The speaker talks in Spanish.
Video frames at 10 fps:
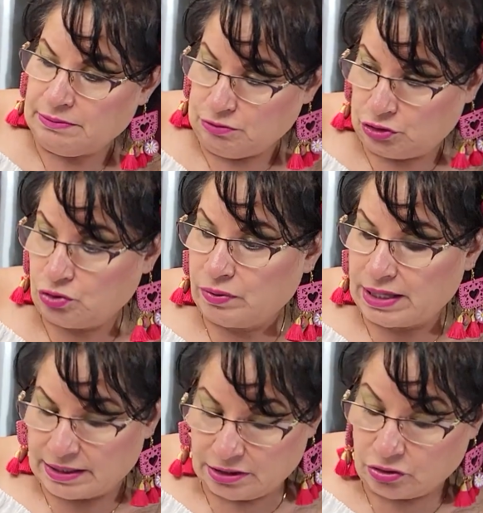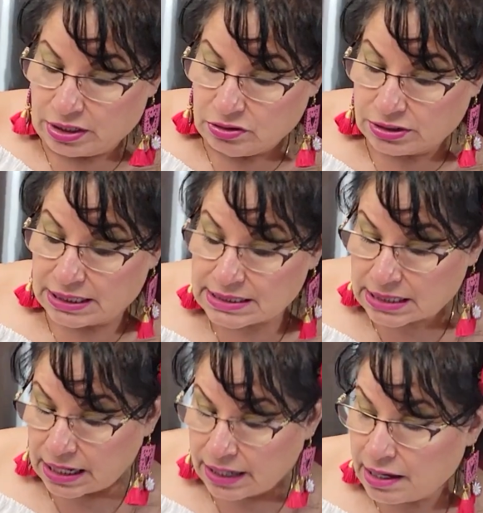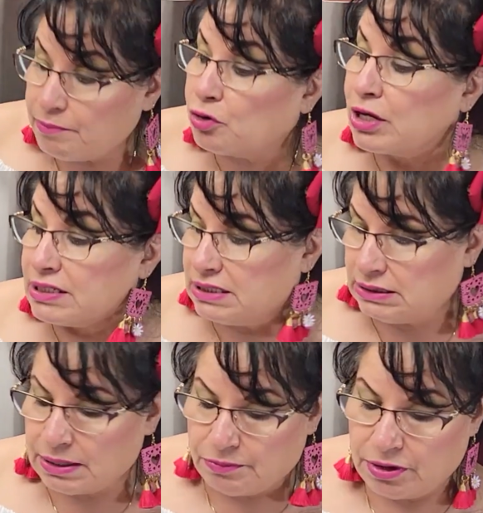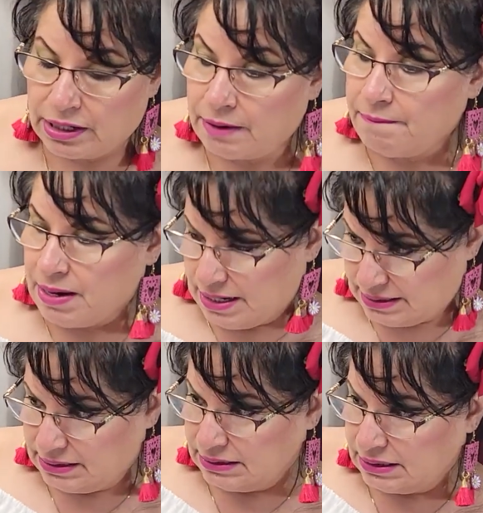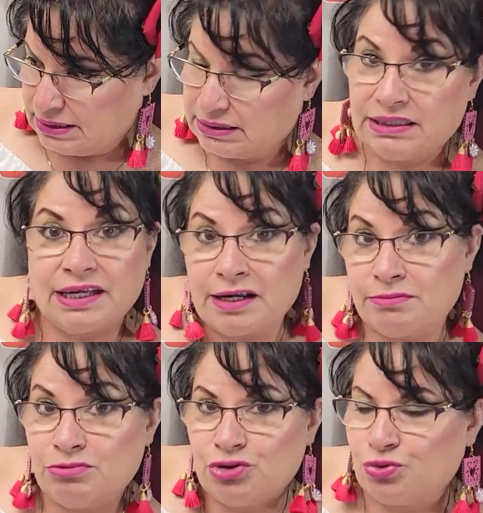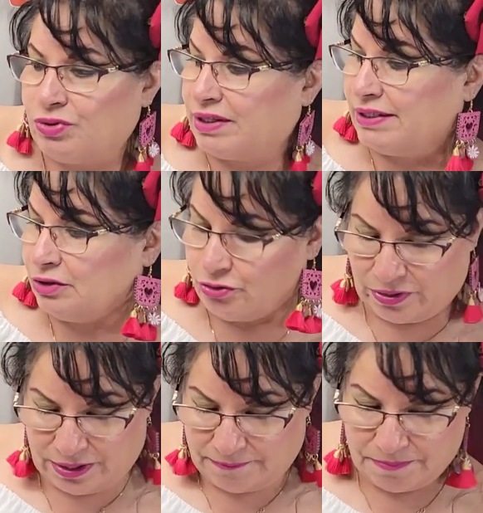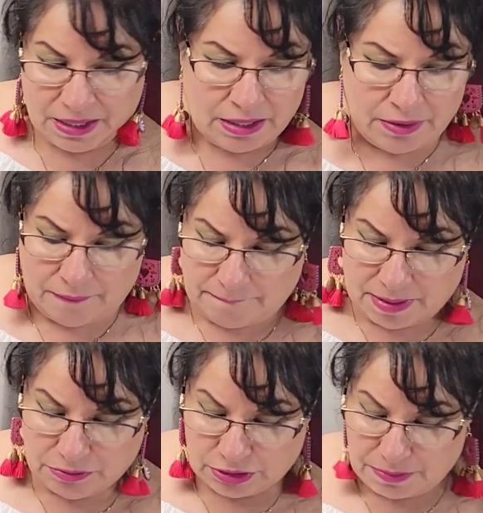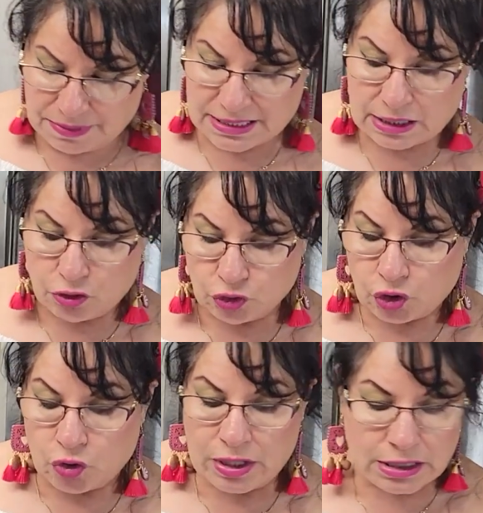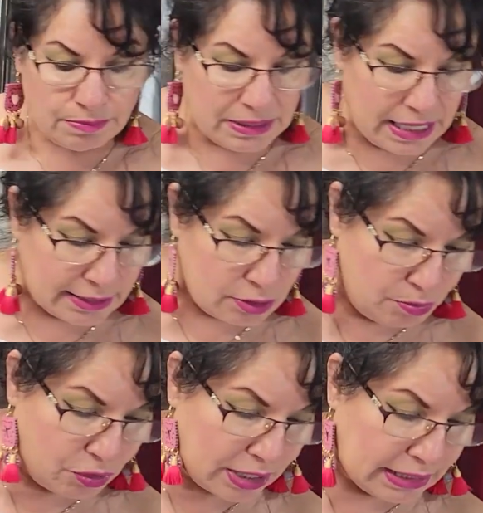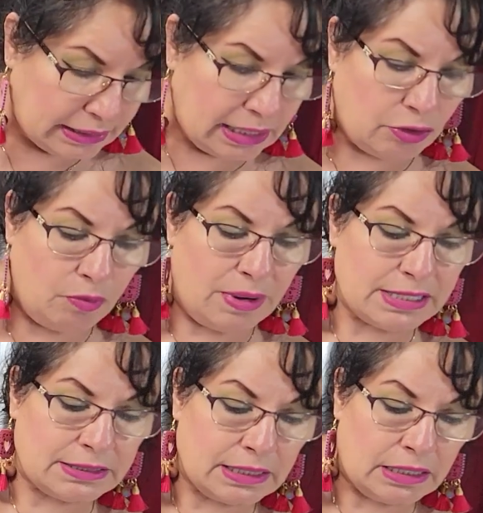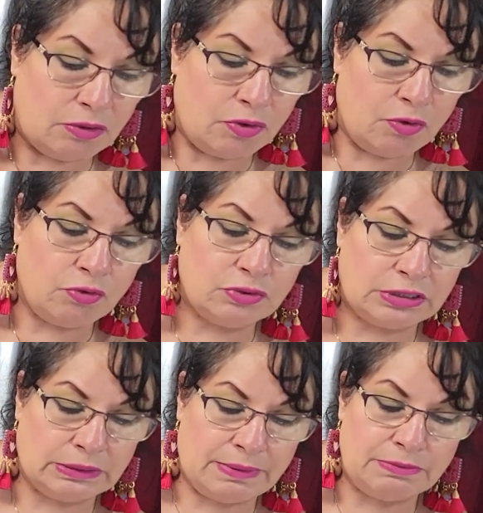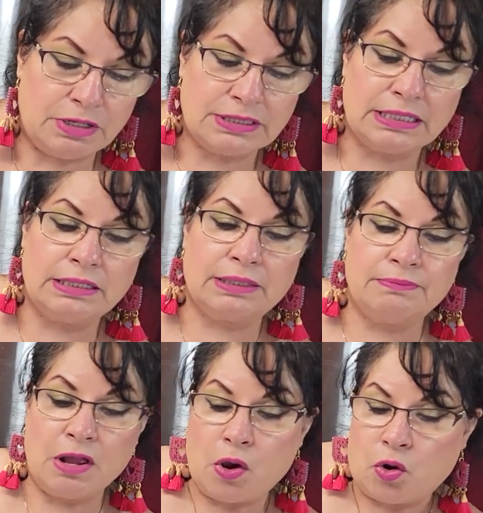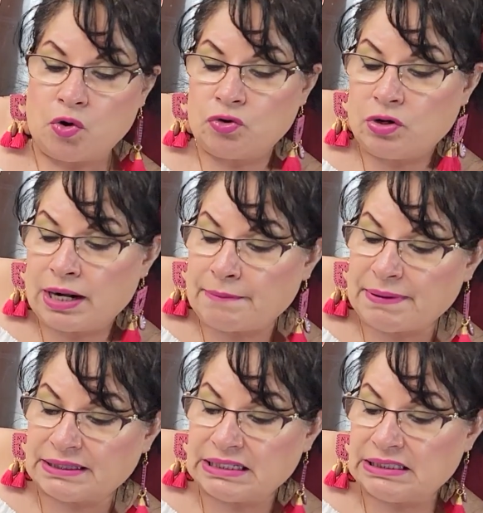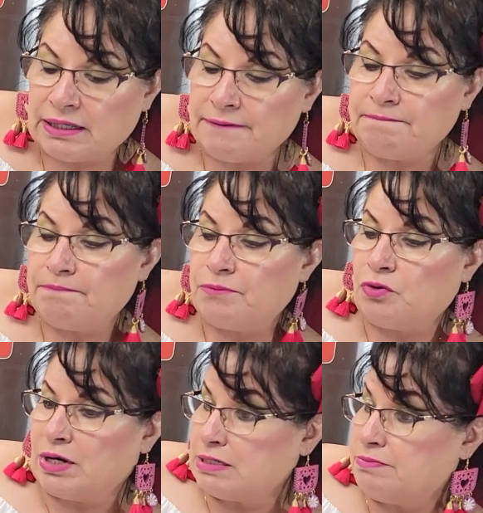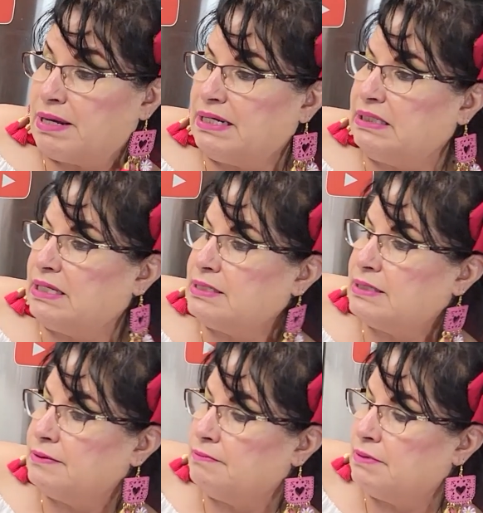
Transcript: Y mucho cuidadito que no se les caiga ahí porque sí se pueden quemar, así es de que sí tengan mucho cuidadito, ¿eh? Vamos a empezar con todo el espinazo, por aquí tengo más y luego si vamos a seguir con la patita o las manitas,